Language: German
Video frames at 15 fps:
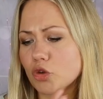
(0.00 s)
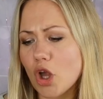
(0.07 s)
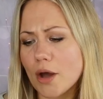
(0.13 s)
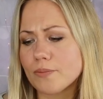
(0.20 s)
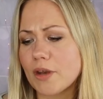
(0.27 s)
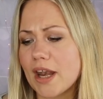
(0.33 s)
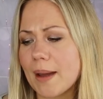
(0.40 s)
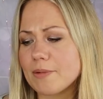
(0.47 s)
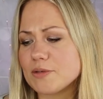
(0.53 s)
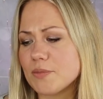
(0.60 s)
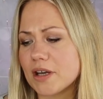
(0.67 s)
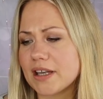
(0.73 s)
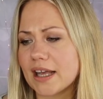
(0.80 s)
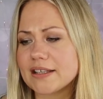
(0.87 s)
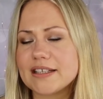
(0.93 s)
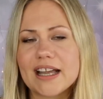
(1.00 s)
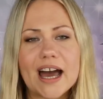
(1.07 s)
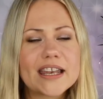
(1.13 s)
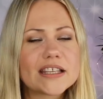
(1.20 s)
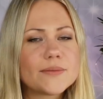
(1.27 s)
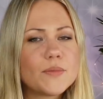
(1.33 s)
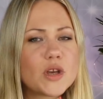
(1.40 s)
ja, dann habe ich mir gedacht, die
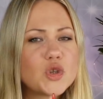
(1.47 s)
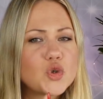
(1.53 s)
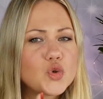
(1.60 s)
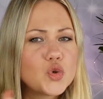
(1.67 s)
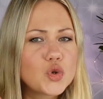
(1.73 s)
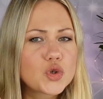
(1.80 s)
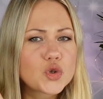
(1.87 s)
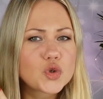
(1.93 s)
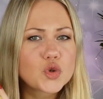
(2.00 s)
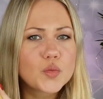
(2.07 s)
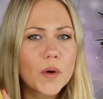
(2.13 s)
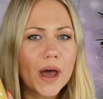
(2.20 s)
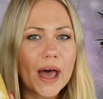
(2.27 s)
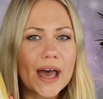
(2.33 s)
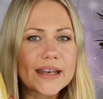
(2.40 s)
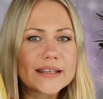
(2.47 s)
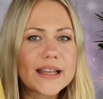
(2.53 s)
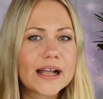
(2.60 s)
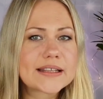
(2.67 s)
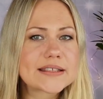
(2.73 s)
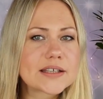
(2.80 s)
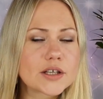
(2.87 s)
kann ich mir süß zubereiten
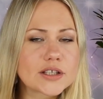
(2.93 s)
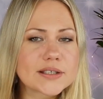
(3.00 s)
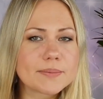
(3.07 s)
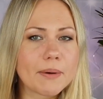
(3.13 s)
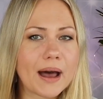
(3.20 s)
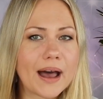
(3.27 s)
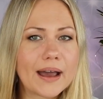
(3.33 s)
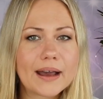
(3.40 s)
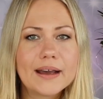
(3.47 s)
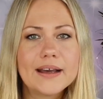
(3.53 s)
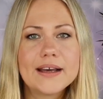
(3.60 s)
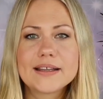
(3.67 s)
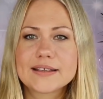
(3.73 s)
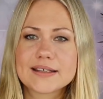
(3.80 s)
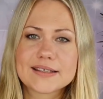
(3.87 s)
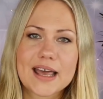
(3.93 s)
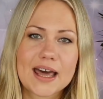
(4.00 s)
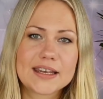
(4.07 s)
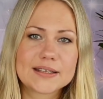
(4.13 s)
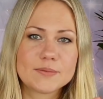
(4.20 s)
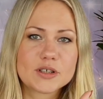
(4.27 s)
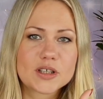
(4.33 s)
als Hirsebrei. Das
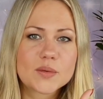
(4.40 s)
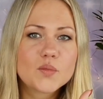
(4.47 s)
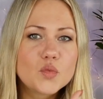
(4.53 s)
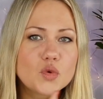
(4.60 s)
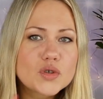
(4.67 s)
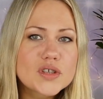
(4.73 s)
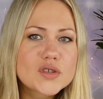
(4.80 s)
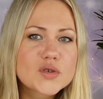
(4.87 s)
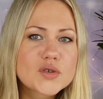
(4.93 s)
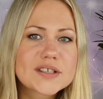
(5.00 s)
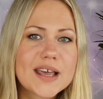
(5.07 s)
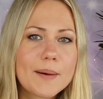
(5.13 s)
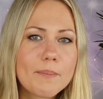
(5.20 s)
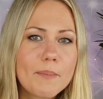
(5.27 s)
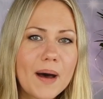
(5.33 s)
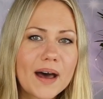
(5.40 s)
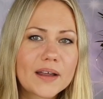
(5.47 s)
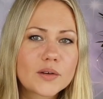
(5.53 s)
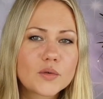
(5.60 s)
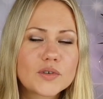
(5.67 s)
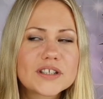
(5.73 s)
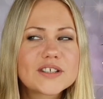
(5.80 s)
kann ich mit Gemüse zusammen
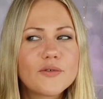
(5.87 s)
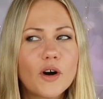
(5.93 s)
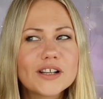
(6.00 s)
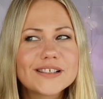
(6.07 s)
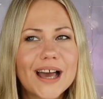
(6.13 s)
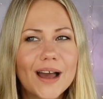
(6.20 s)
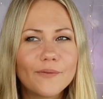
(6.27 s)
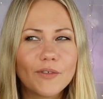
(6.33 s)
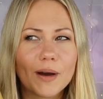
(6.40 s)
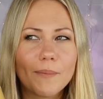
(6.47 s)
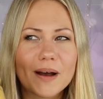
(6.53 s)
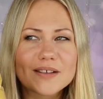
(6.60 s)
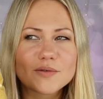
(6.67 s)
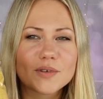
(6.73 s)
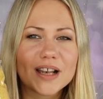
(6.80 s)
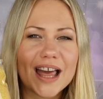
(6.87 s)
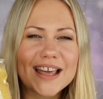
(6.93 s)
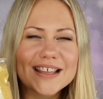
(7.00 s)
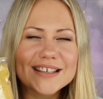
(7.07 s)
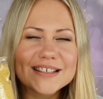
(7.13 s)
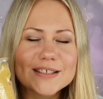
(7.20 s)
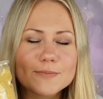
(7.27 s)
machen. Und ich wollte einfach mal so ein
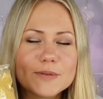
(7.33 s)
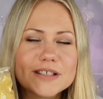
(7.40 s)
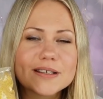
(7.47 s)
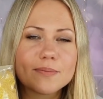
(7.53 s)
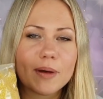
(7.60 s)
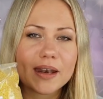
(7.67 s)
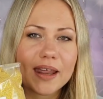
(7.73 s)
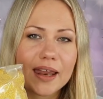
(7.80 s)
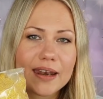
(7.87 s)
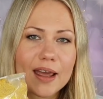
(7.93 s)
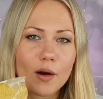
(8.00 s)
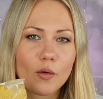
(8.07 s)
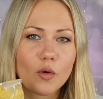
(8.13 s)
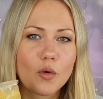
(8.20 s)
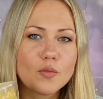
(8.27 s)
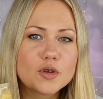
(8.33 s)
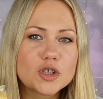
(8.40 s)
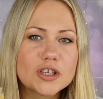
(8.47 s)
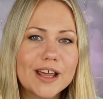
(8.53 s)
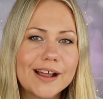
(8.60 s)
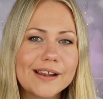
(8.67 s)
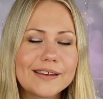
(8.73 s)
kleines bisschen meine Ernährung
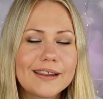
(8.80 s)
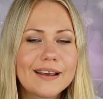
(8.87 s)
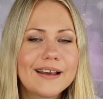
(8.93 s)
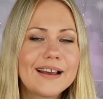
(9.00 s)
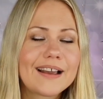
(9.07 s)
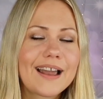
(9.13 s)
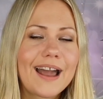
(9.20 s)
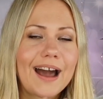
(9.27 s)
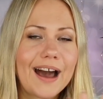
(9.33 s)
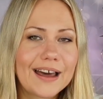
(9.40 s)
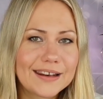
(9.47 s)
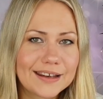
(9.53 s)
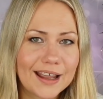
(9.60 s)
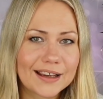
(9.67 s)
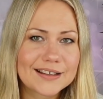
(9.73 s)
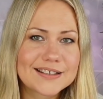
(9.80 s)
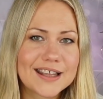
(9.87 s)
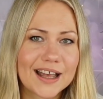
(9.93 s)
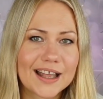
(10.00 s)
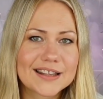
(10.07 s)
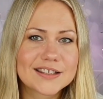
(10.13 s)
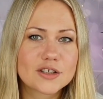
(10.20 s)
umstellen, gerade nach
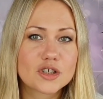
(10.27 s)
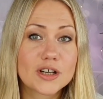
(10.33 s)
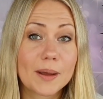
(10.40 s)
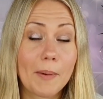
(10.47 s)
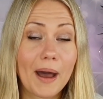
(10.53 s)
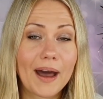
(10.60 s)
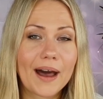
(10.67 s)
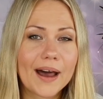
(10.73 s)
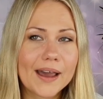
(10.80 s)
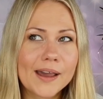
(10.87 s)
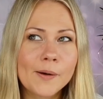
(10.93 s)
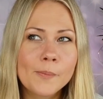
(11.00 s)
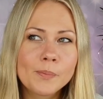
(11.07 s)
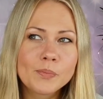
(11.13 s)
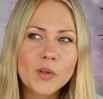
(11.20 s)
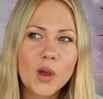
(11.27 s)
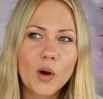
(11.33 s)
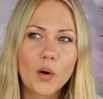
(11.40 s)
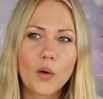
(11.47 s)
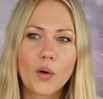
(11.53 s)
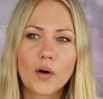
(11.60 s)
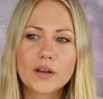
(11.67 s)
dieser ganzen Schlemmerei.
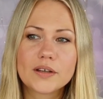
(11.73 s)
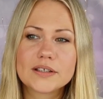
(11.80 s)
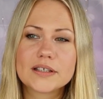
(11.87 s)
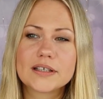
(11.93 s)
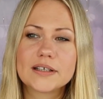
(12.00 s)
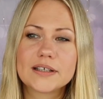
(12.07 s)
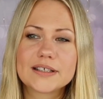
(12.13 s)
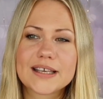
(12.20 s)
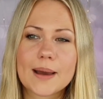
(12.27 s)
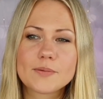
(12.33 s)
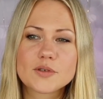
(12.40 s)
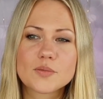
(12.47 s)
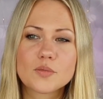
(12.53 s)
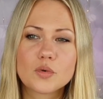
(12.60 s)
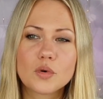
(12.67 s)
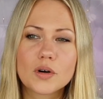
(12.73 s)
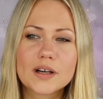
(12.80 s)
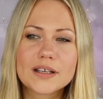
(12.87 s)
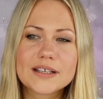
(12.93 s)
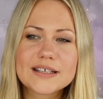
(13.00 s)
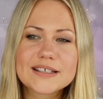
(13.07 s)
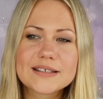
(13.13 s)
Und äh, ich habe so ein Buch
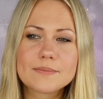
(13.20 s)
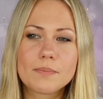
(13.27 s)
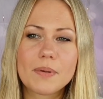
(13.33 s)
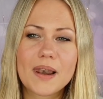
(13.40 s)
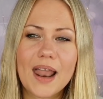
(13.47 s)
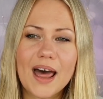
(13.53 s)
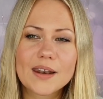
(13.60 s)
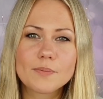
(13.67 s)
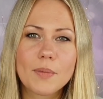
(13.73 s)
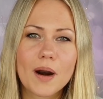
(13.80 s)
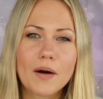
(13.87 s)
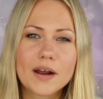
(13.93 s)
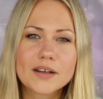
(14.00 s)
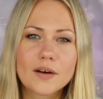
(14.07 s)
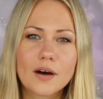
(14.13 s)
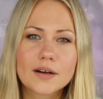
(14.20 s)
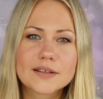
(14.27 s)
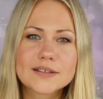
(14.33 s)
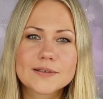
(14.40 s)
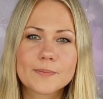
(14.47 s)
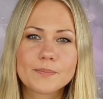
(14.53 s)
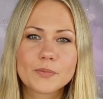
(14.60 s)
gelesen, Plant
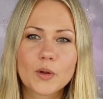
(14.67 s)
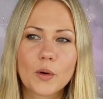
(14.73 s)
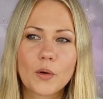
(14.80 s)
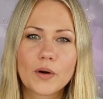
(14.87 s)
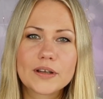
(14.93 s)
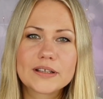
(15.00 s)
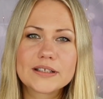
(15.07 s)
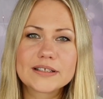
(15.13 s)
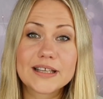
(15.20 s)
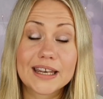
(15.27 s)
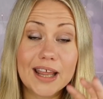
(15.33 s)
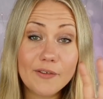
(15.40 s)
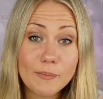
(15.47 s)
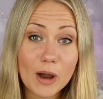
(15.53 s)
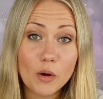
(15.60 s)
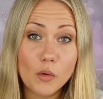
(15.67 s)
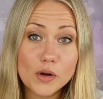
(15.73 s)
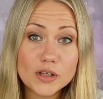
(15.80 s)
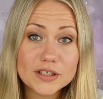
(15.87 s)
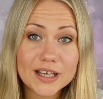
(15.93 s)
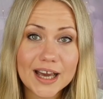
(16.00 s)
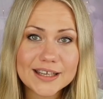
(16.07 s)
Paradox. Und da darf man
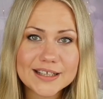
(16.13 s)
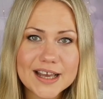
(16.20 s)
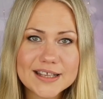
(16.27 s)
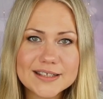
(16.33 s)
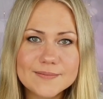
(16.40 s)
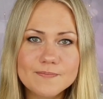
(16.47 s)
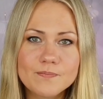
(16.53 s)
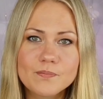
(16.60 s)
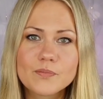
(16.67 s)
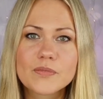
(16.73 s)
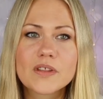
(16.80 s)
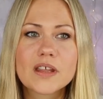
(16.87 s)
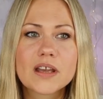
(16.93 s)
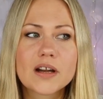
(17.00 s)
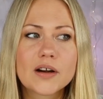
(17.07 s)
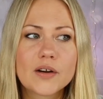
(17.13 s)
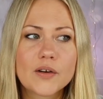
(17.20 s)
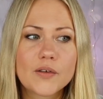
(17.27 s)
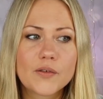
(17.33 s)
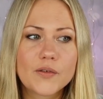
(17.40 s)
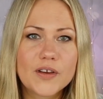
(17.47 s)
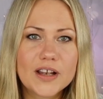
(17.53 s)
Kohlenhydrate essen,
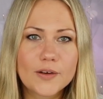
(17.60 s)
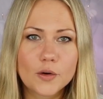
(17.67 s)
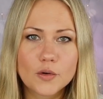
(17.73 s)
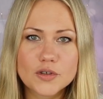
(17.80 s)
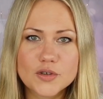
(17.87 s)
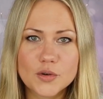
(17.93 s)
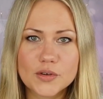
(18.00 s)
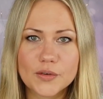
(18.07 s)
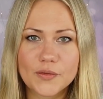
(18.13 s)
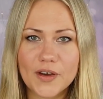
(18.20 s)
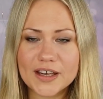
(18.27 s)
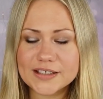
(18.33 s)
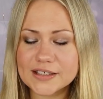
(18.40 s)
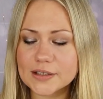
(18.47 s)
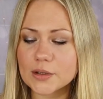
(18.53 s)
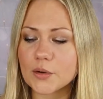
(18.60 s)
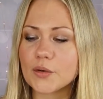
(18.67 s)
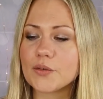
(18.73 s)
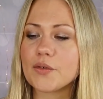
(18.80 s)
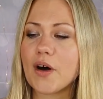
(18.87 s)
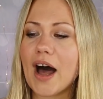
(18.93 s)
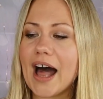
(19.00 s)
viele gesunde Fette
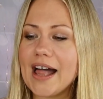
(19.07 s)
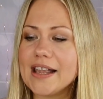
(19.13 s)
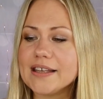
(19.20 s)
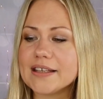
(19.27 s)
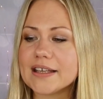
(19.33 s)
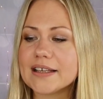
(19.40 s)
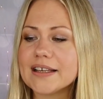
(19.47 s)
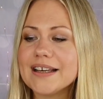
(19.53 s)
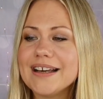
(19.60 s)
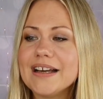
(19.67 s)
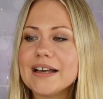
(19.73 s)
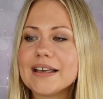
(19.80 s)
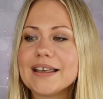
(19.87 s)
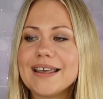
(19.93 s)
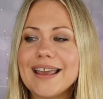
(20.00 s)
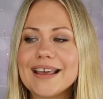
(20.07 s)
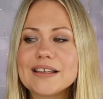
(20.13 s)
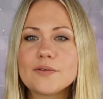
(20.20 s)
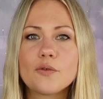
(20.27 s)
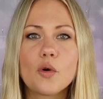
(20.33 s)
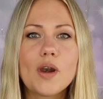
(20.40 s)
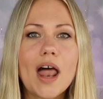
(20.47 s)
und vor allen Dingen
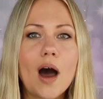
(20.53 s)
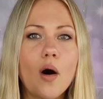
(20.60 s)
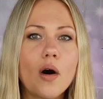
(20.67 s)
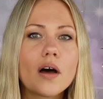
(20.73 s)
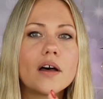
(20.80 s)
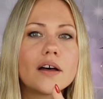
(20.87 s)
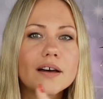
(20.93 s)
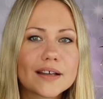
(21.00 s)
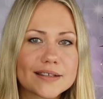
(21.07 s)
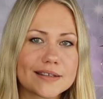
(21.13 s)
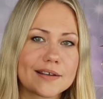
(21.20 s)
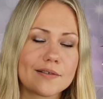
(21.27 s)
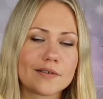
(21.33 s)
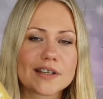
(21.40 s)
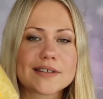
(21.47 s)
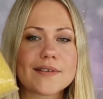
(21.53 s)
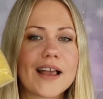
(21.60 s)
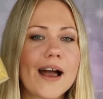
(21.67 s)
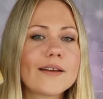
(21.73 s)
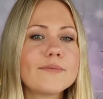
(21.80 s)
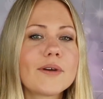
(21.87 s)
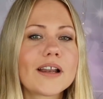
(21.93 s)
geht wohl auch Hirse. Und
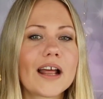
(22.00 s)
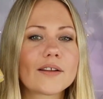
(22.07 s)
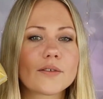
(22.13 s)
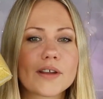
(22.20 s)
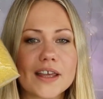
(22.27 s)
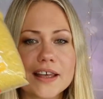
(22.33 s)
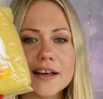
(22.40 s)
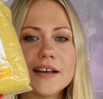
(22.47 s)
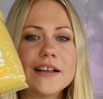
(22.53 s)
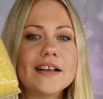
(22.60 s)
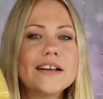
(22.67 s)
deswegen habe ich mir gedacht, okay,